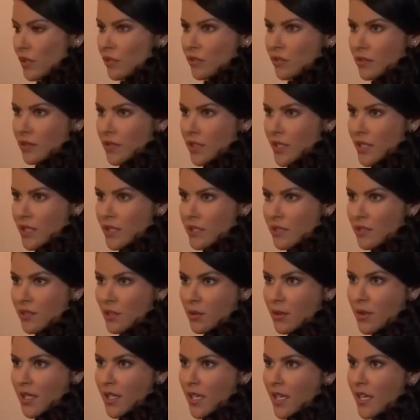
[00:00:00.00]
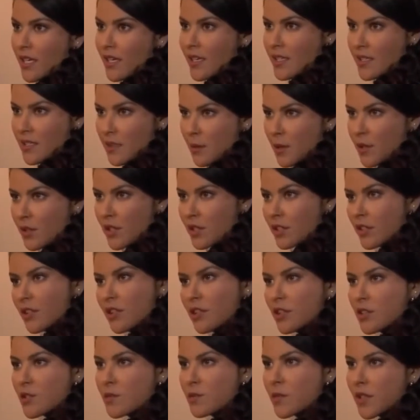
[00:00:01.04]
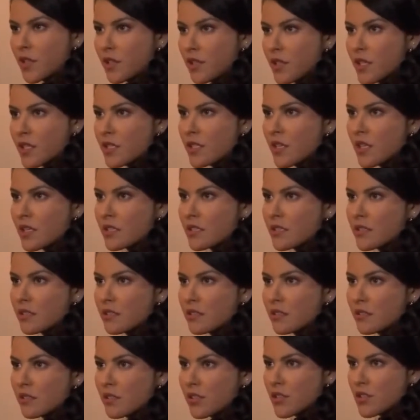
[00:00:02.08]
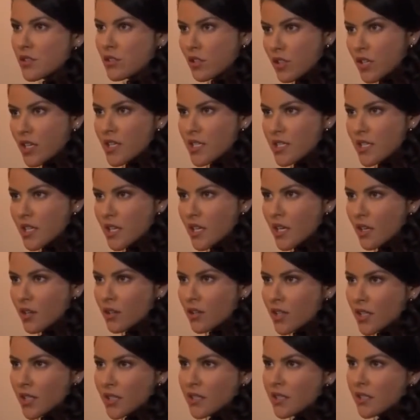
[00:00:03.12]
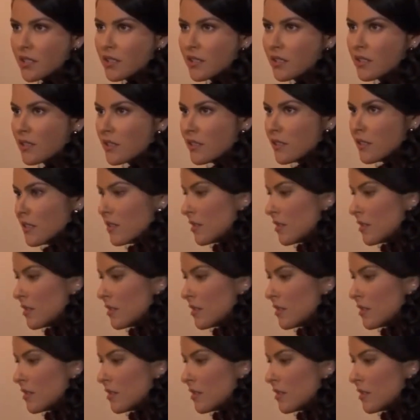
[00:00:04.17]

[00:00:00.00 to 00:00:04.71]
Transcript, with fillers: Bueno, Cristóbal era el que estaba huyendo de los periodistas. Yo solo le seguí la corriente.